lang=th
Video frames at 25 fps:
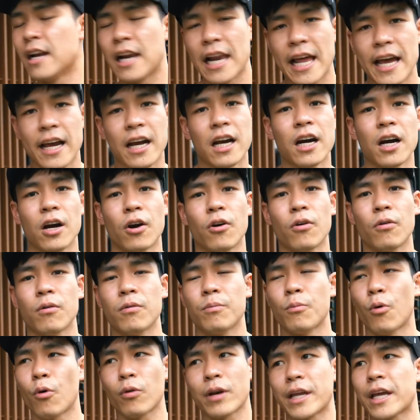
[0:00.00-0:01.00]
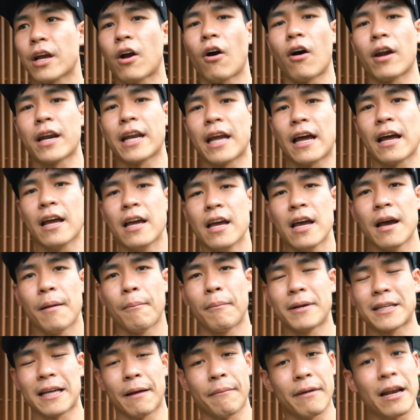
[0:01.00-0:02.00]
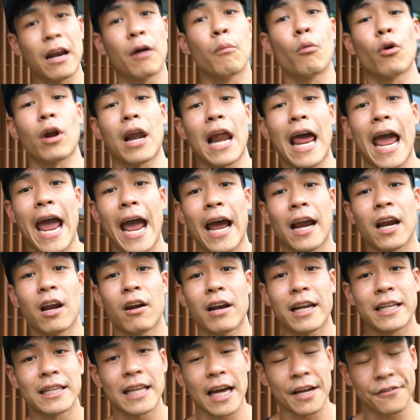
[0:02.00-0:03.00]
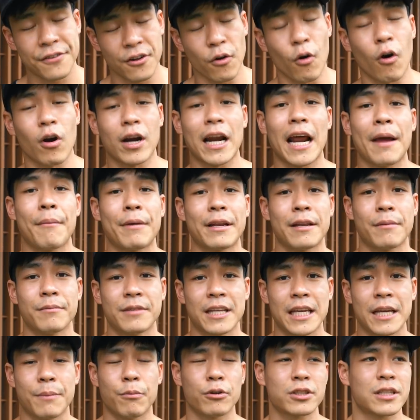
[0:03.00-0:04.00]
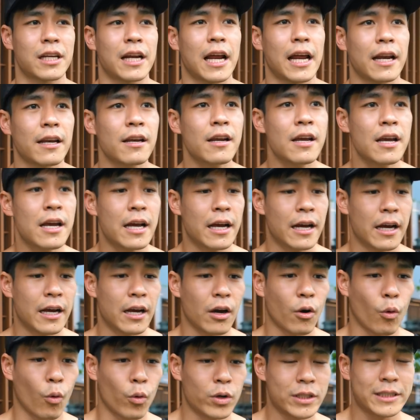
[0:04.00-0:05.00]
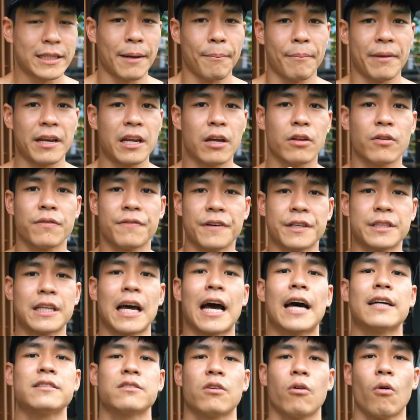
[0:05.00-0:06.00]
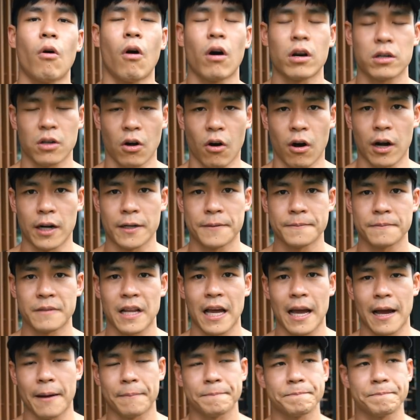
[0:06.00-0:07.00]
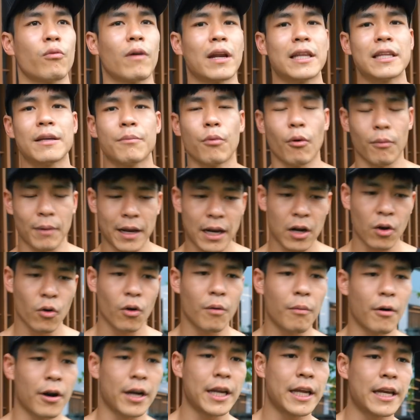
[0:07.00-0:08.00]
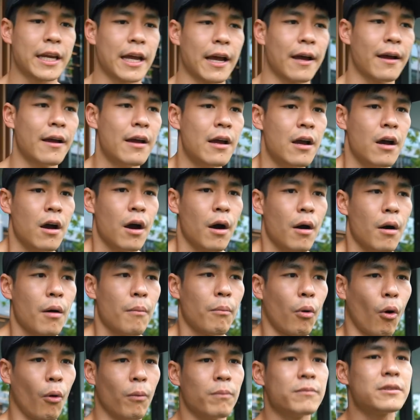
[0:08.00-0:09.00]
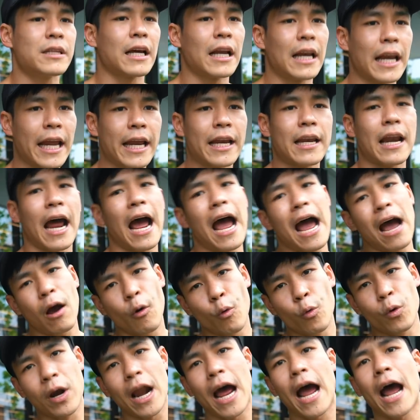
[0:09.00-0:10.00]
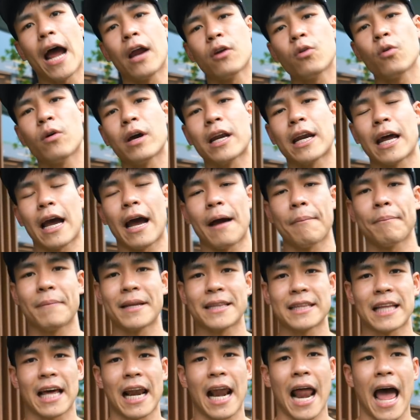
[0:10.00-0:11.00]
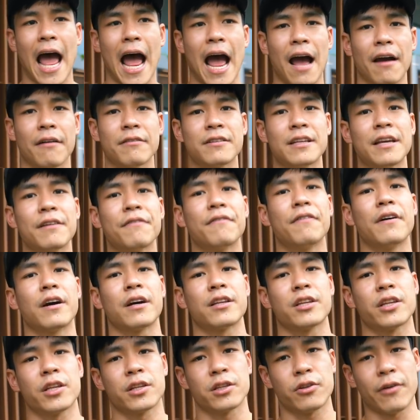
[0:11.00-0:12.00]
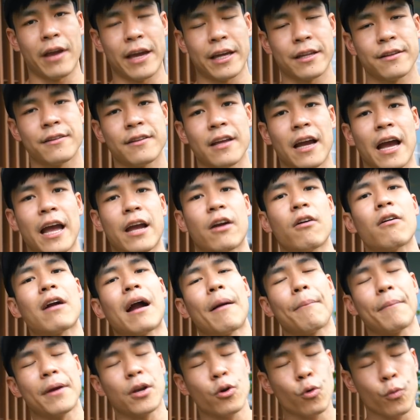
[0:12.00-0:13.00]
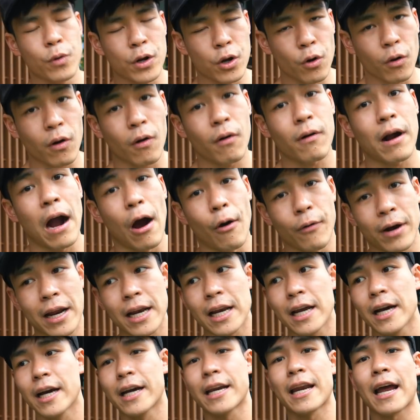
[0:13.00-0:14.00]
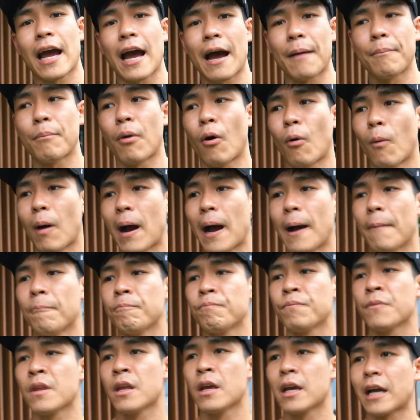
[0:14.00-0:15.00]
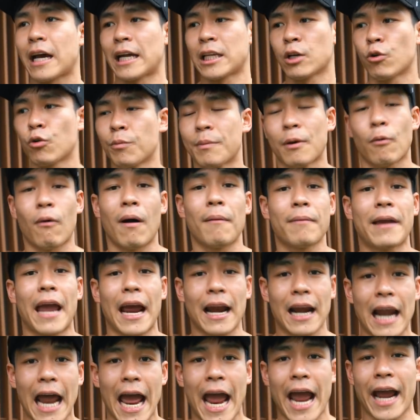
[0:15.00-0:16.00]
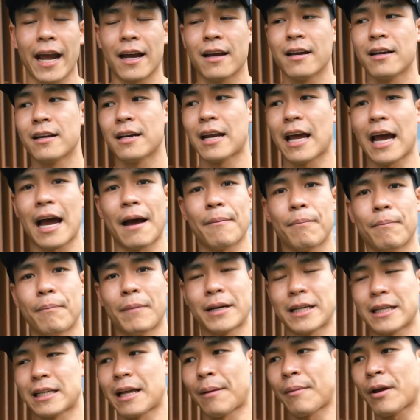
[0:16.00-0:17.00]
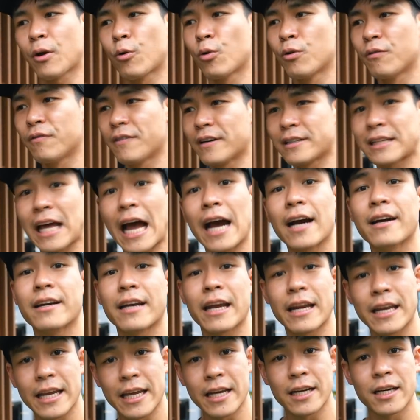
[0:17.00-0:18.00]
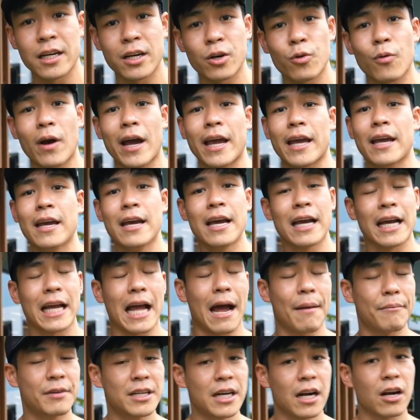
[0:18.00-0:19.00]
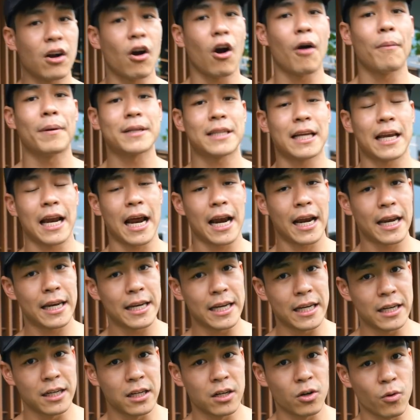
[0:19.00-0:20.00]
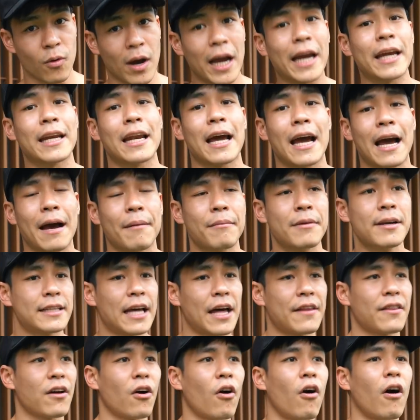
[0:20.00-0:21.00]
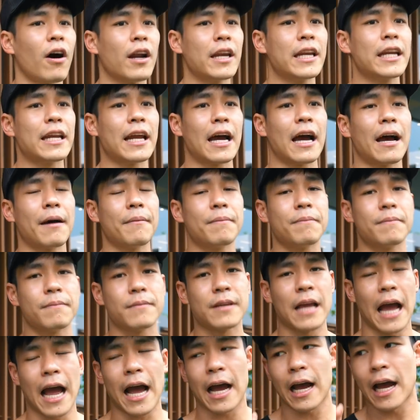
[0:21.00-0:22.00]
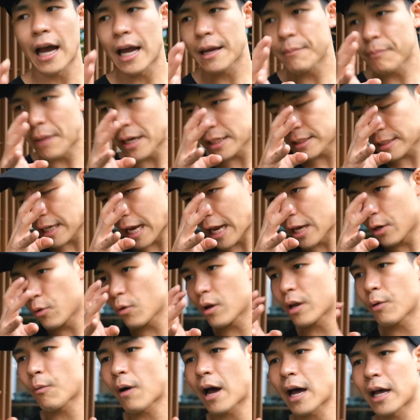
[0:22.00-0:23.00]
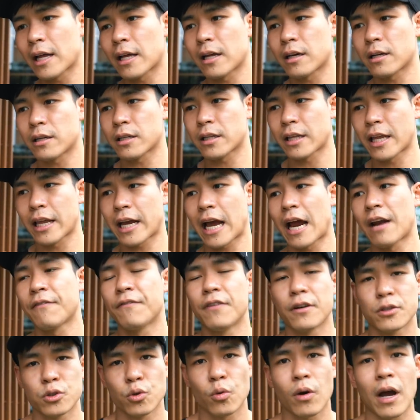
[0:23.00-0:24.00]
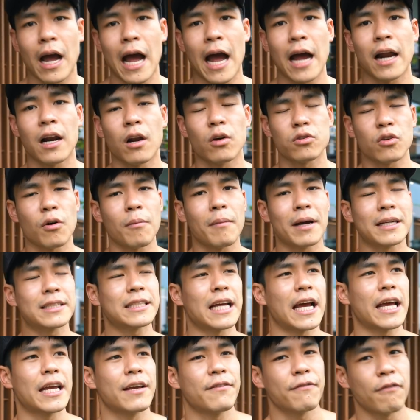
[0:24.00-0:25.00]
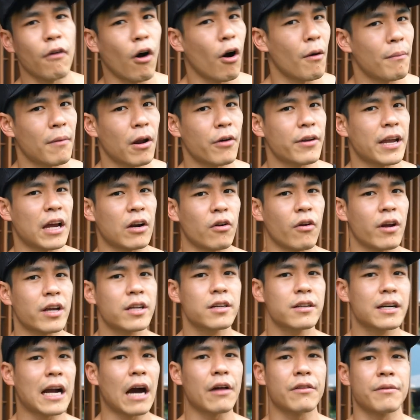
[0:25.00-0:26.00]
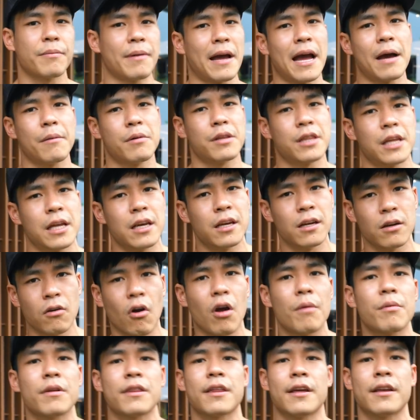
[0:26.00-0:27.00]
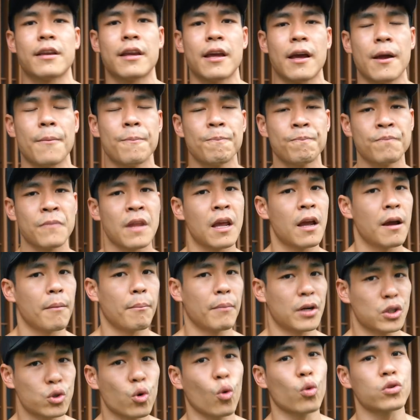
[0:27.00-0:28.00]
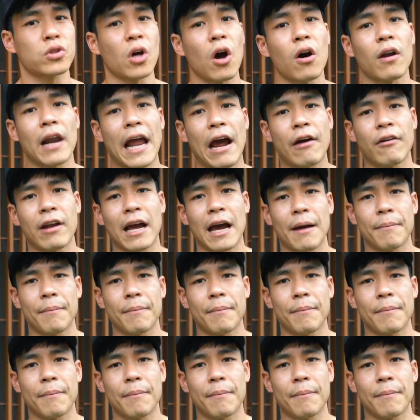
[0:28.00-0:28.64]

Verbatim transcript: เลกเคิลพวกนี้ก่อนเนี่ยมันทำให้เราหมดแรง เราเล่นท่าสควอตได้ไม่เต็มที่ เพราะฉะนั้นคุณจำเป็นต้องฝึกท่าสควอตก่อนนะครัวันที่ผมเล่นโลว์บอดี้เนี่ย ผมจะเล่น5คูณหด้วยนะครับ เป็นตารางที่ฝึกสเตรนจ์ยังไงก็กลับไปดูวิดีโอเก่าๆได้เลยนะครับ เพราะว่าการที่คุณมีความแข็งแรงนะครับ มันจะทำให้คุณฝึกท่าอื่นได้ดีขึ้นด้วยกล้ามเนื้อก็พัฒนาได้ดีขึ้นด้วยนะครับ ท่าสควอตนี้นะครับ อยากให้มั่นใจด้วยว่าในการฝึกทุกครั้งเราต้องมั่นใจฟอร์มเราอย่างน้อยคือ 95%หรือ100%เนี่ยมันถูกต้องแล้วนะ